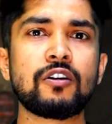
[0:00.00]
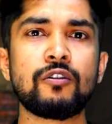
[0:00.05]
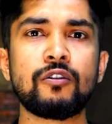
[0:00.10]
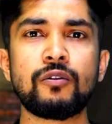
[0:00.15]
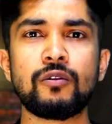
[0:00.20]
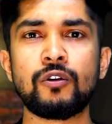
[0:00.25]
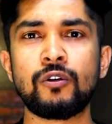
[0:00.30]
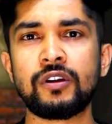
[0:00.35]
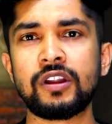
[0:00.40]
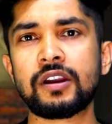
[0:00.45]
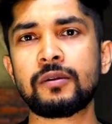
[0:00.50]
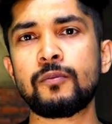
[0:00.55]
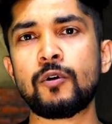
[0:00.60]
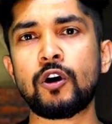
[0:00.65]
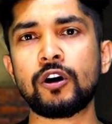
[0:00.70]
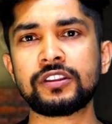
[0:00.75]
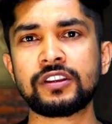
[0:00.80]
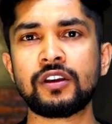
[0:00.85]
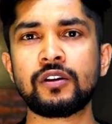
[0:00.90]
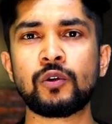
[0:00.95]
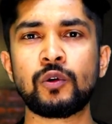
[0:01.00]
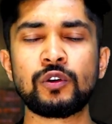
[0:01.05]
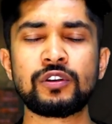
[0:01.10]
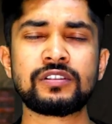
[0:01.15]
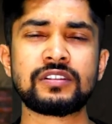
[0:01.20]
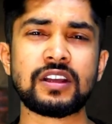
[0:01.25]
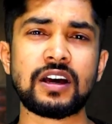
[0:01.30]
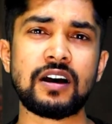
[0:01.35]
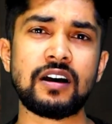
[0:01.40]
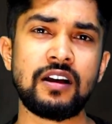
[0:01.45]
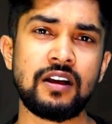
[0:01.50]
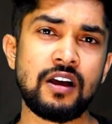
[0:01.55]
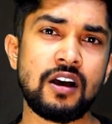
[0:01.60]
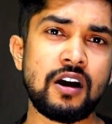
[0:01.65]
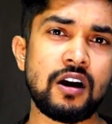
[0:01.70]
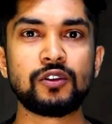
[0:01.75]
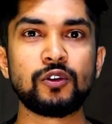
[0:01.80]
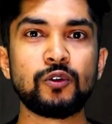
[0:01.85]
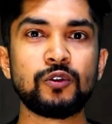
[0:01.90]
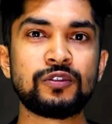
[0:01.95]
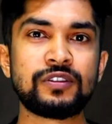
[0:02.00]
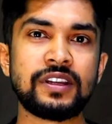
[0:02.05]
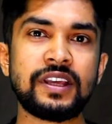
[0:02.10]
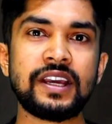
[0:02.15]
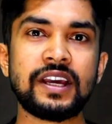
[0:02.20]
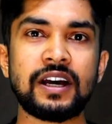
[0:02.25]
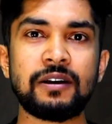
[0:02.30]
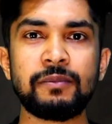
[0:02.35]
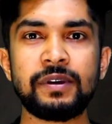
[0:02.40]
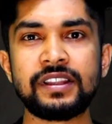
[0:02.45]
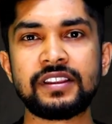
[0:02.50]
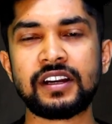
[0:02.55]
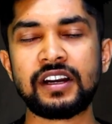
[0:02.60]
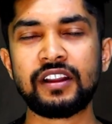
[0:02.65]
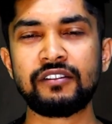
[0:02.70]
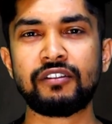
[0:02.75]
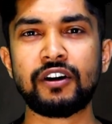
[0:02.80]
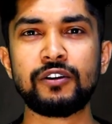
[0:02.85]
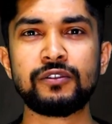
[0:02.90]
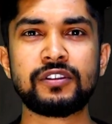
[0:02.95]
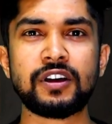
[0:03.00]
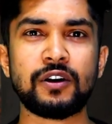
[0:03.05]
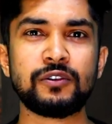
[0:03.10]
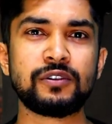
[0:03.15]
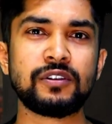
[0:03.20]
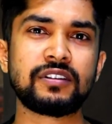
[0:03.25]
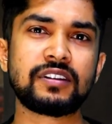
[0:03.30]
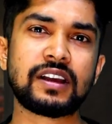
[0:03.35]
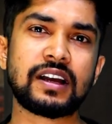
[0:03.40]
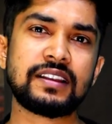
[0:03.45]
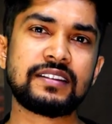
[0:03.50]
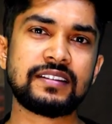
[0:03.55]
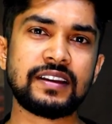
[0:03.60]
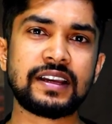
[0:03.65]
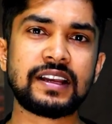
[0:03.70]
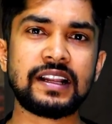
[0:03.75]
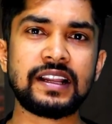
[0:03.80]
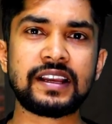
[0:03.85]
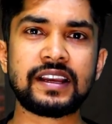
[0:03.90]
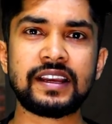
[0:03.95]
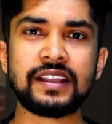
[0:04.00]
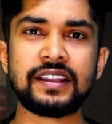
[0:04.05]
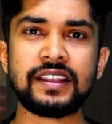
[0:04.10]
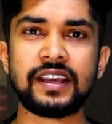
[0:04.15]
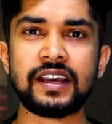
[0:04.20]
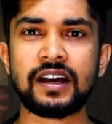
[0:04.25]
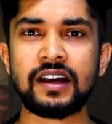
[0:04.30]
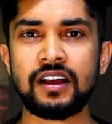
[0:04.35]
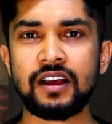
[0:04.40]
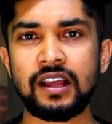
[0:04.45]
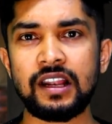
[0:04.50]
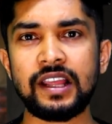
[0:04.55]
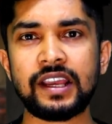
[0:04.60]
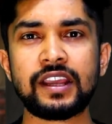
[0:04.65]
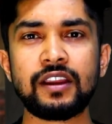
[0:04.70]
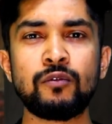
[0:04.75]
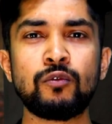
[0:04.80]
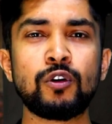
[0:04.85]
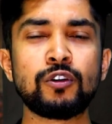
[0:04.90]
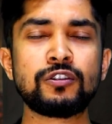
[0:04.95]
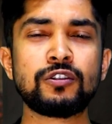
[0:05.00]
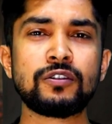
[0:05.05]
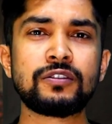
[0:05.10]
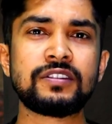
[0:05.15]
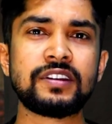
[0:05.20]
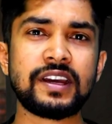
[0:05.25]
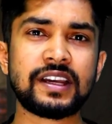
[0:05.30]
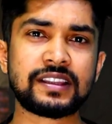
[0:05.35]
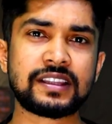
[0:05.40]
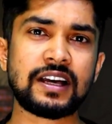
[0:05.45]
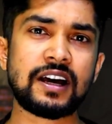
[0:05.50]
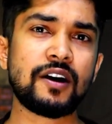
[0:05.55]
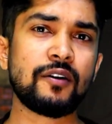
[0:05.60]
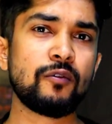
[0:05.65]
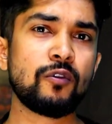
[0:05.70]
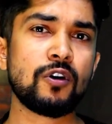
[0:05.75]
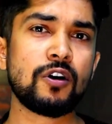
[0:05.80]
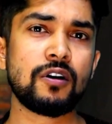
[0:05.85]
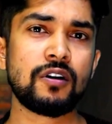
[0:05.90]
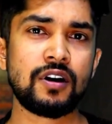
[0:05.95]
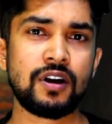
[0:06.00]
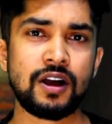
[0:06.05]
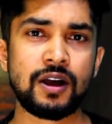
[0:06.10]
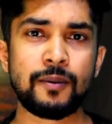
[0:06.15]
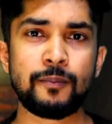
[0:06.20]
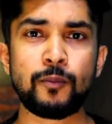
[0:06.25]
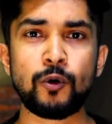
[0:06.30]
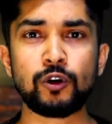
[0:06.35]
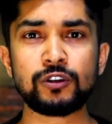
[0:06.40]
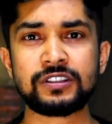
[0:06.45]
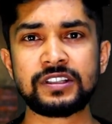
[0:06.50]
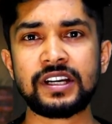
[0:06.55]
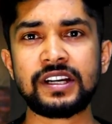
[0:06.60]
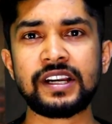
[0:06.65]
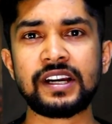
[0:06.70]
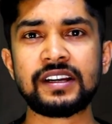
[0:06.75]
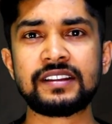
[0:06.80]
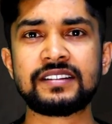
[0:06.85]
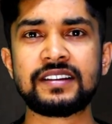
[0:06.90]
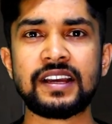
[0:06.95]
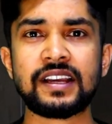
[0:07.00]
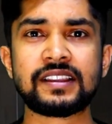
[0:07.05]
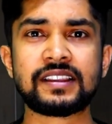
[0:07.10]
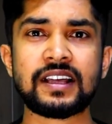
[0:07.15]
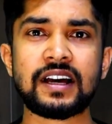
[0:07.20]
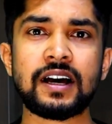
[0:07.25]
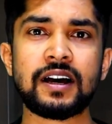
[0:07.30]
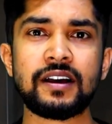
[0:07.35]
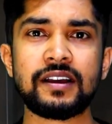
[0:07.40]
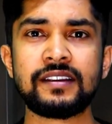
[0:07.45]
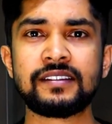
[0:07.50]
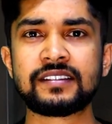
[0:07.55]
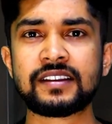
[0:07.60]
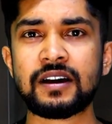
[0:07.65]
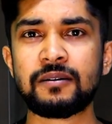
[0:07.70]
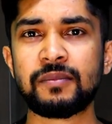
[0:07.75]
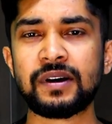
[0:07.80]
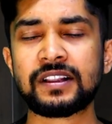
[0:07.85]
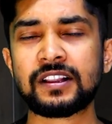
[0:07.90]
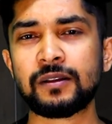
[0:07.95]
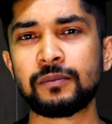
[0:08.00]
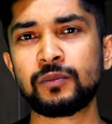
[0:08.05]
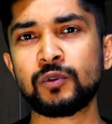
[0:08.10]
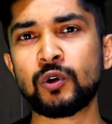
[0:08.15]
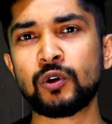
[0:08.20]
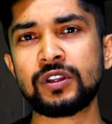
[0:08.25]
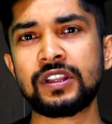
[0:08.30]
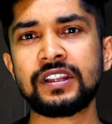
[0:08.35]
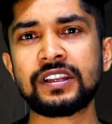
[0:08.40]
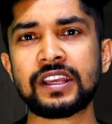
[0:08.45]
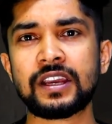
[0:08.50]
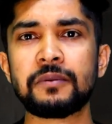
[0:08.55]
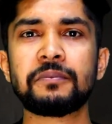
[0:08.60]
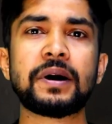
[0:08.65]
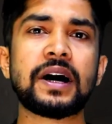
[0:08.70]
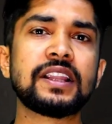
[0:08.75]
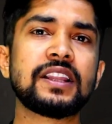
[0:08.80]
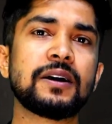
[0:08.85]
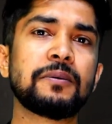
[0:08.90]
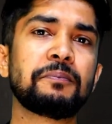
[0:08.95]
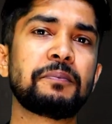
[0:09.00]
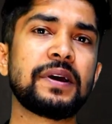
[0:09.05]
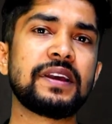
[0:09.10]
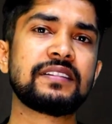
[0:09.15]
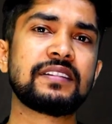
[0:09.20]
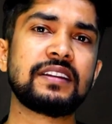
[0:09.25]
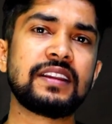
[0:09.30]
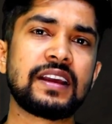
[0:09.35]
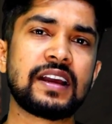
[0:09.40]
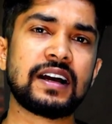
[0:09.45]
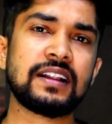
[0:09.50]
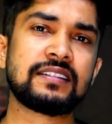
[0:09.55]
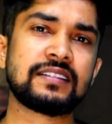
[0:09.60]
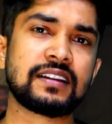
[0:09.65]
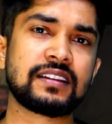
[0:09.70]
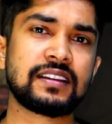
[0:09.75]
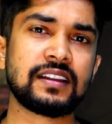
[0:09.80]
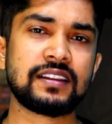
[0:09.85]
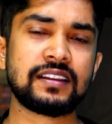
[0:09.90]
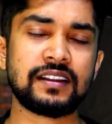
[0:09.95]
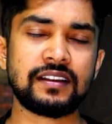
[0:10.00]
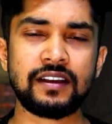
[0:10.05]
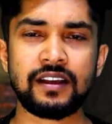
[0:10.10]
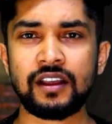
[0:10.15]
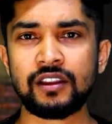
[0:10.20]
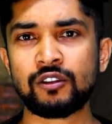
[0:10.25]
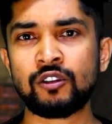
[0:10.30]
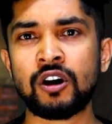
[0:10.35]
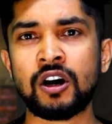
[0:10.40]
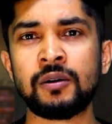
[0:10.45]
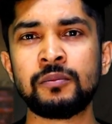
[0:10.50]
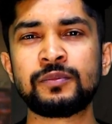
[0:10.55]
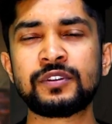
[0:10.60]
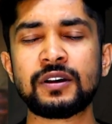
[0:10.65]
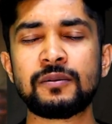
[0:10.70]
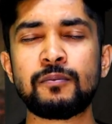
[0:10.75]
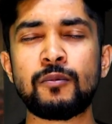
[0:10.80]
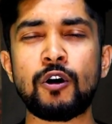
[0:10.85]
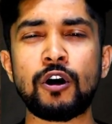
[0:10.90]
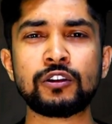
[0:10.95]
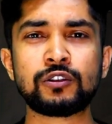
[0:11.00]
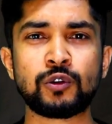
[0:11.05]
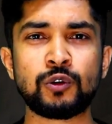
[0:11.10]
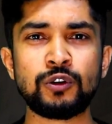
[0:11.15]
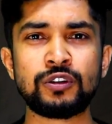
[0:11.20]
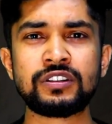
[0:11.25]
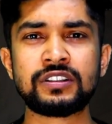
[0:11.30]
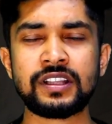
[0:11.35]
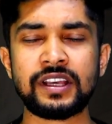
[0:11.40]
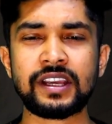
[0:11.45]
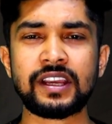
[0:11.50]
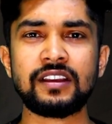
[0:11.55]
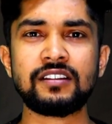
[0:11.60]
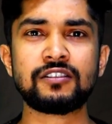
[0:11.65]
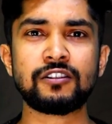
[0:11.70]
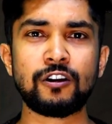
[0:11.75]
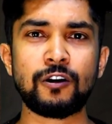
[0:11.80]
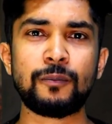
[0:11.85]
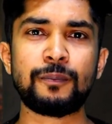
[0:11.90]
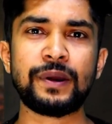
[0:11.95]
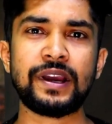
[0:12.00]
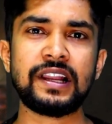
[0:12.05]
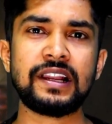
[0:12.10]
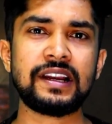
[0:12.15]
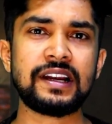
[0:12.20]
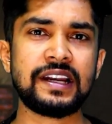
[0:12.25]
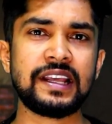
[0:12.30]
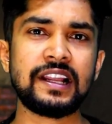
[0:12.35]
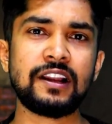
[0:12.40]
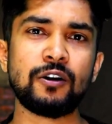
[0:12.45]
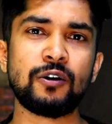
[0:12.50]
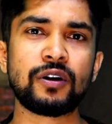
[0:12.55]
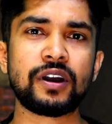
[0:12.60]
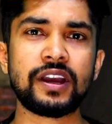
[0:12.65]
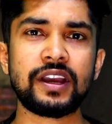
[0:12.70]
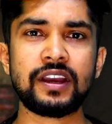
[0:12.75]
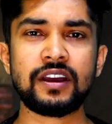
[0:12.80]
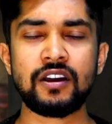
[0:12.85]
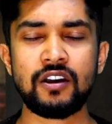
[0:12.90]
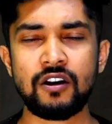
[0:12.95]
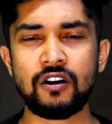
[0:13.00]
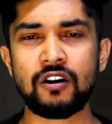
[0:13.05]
का ओनर बहुत ही खुश था तो उसने हमें थर्टी फाइव थाउजेंड का चेक लिख के दिया लेकिन वो जो चेक था वो पोस्ट डेटेड चेक था इसका मतलब दो दिन के बाद हम पैसे निकाल सकते थे तो हम सब बहुत खुश थे कि चलो पहले डील हो गई